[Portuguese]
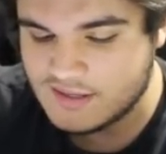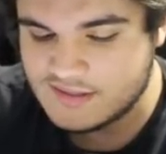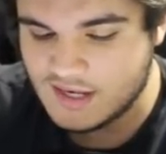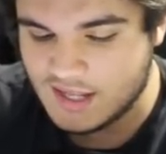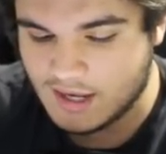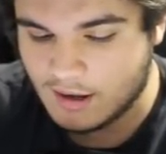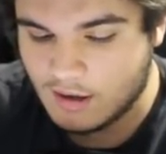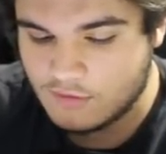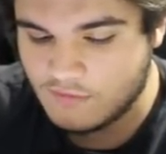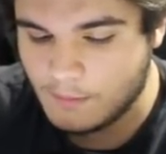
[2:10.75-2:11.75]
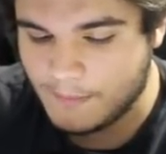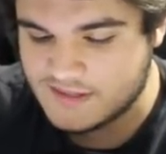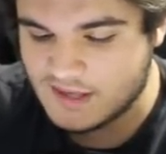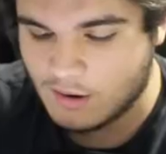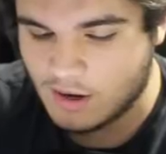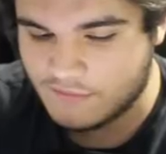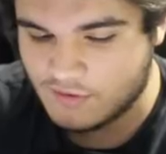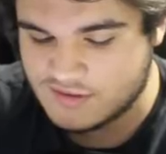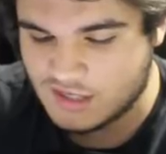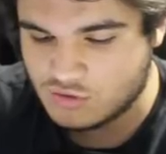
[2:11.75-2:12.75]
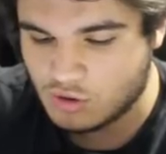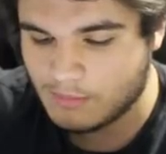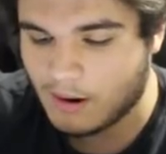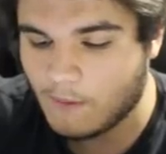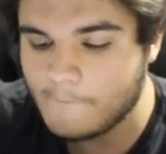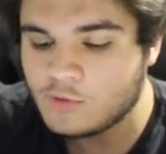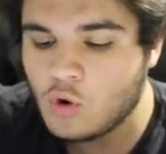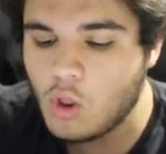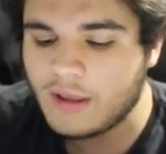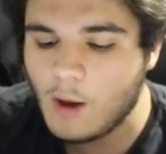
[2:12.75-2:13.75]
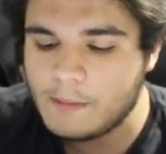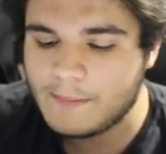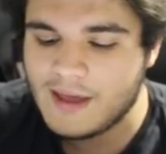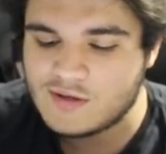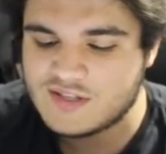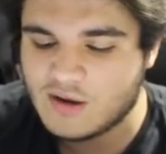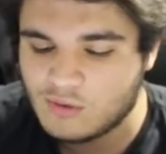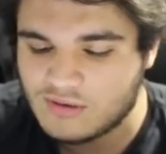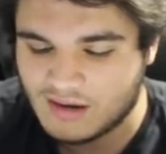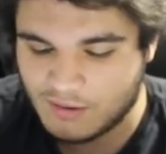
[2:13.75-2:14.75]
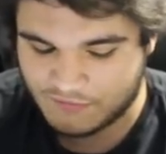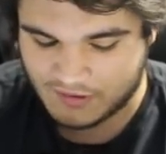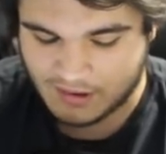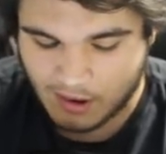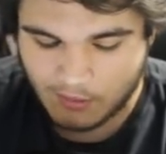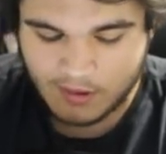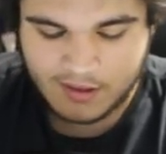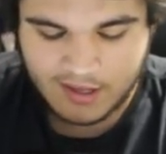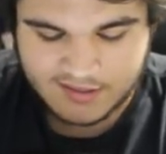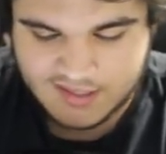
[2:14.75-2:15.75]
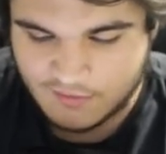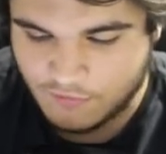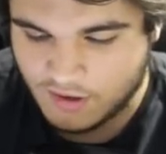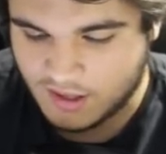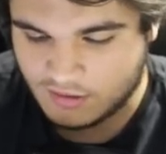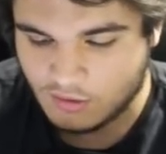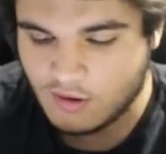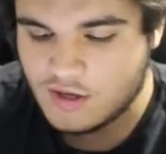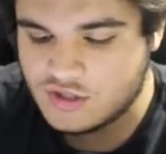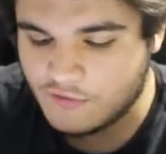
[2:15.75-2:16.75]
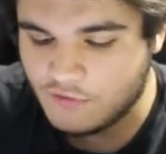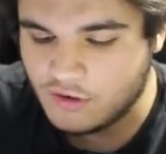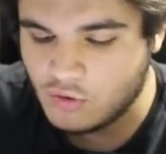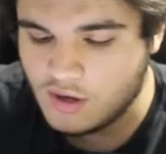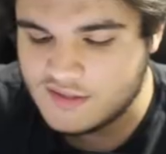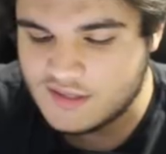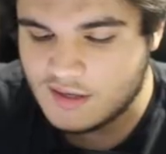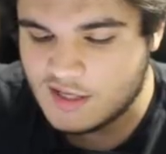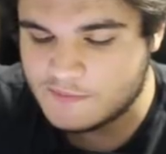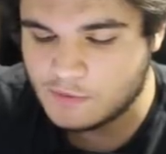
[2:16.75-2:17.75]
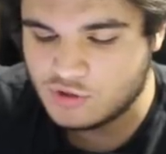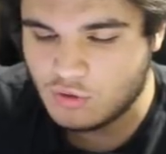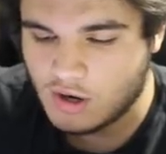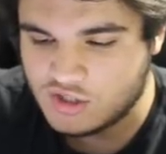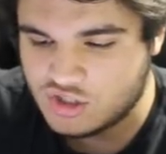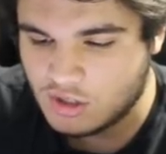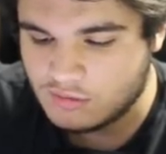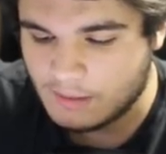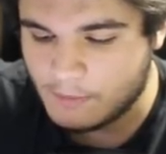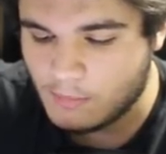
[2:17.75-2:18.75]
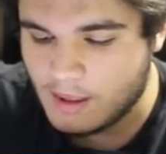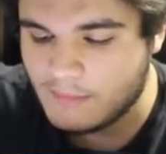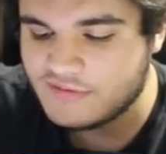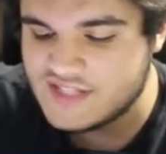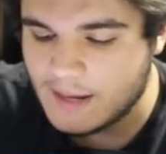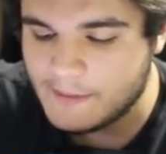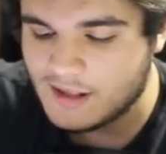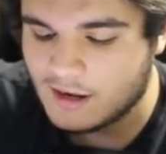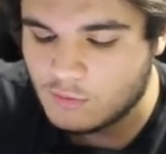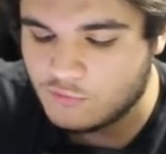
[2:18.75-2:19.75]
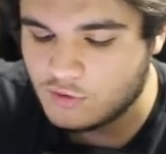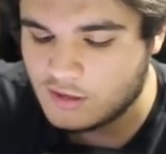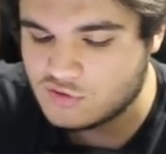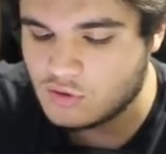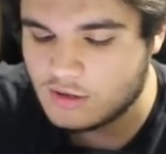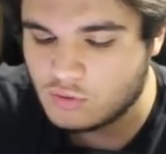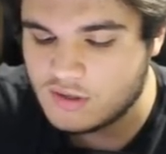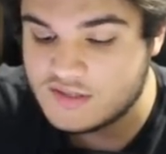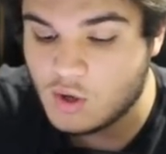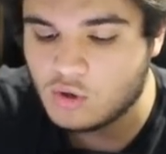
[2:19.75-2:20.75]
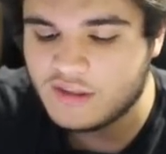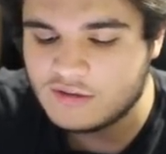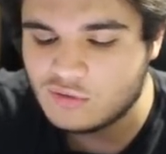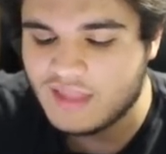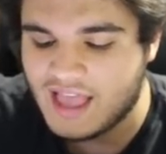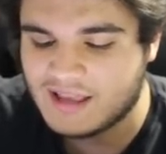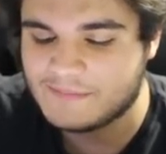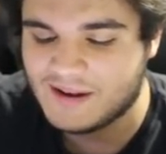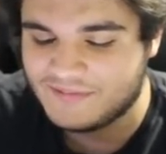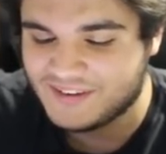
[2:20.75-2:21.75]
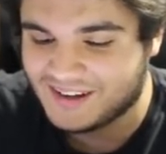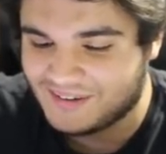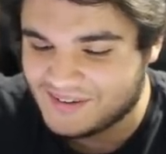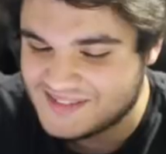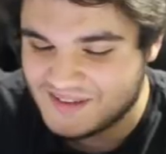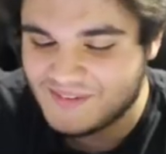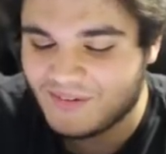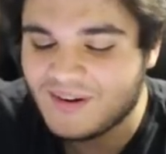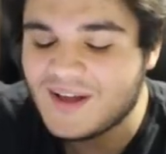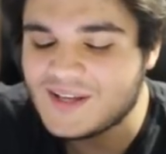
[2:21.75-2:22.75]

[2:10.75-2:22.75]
Se liga, vamos passar agora a velocidade normal. Coloquei o primeiro, o segundo dragão infernal e assim foi indo. Já foi dois, explodiu um guarda de gelo, não tem problema, sempre atacando fúria nos coletores e rodando o deck para ele ficar na nossa mão.